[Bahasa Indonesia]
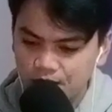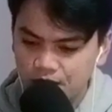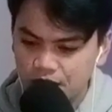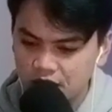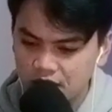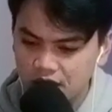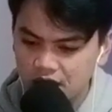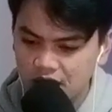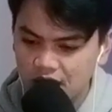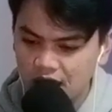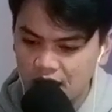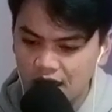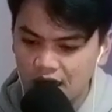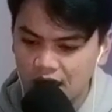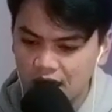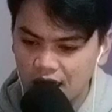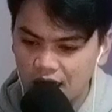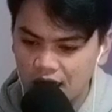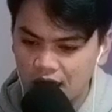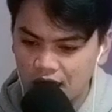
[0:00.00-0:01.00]
Tidak ya.
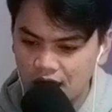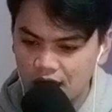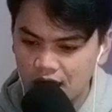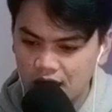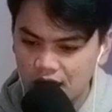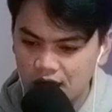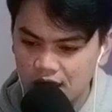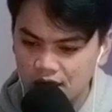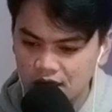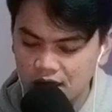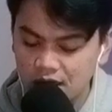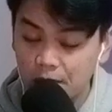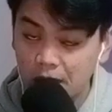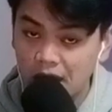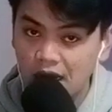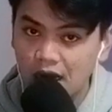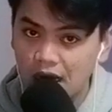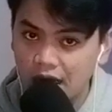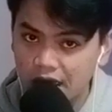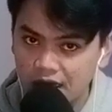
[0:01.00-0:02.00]
akan ya.
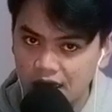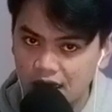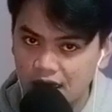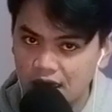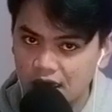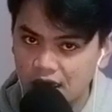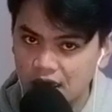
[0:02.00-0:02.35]
kemalangan lah.